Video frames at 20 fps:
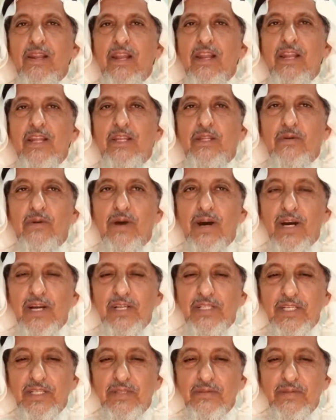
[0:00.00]
للي
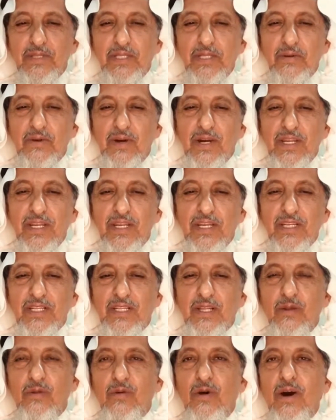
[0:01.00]
تواجد
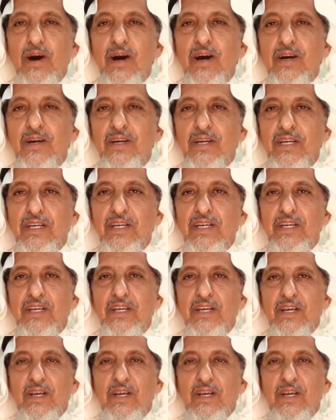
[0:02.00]
بديوانية الواقع